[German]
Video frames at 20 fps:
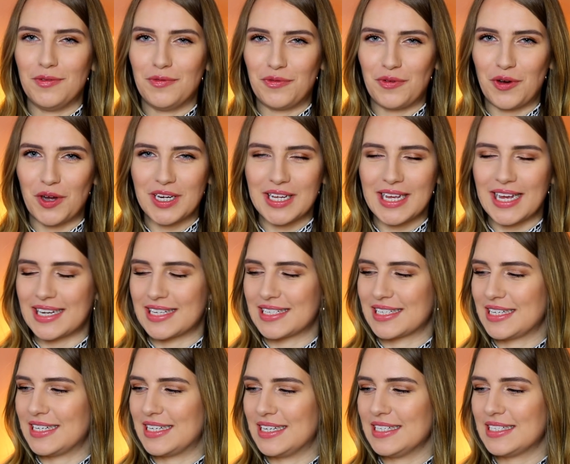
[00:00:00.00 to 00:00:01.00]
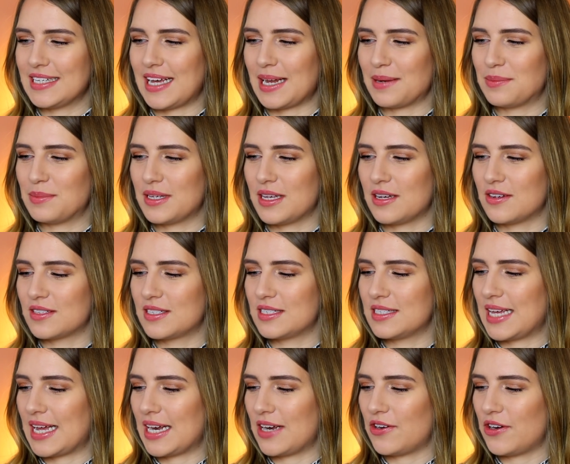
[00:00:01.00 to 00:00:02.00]
Von Catrice hat mich aus
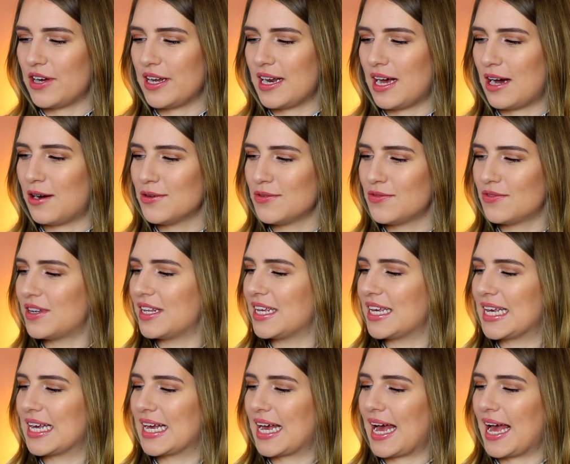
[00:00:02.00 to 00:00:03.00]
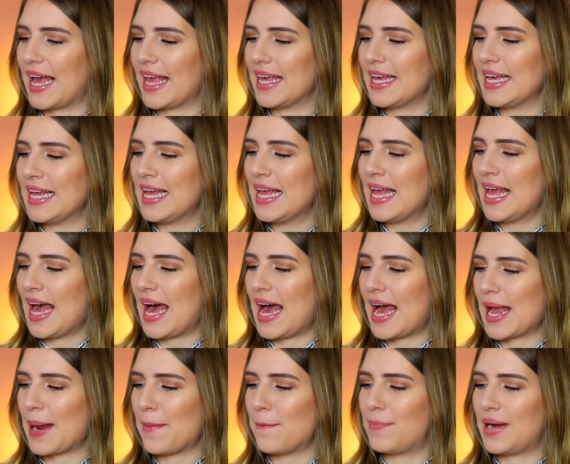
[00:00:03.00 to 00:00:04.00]
dieser neuen Hautpflegereihe
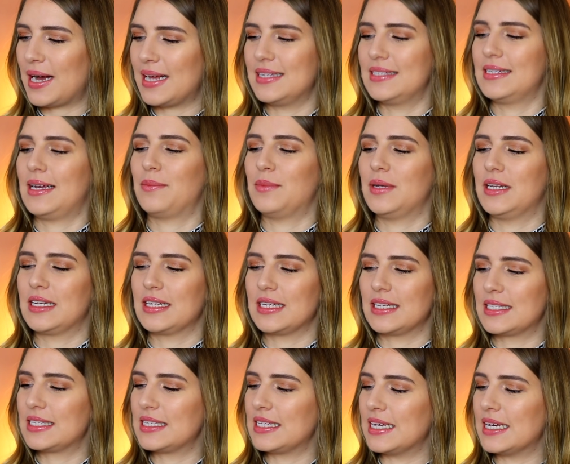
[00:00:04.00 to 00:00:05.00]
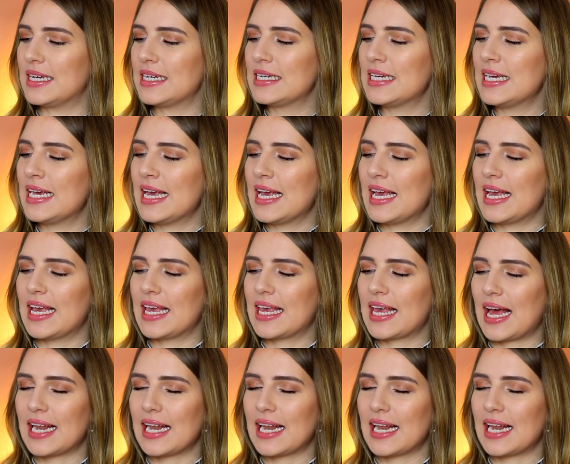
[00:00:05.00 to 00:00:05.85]
ein Balsam interessiert. Ich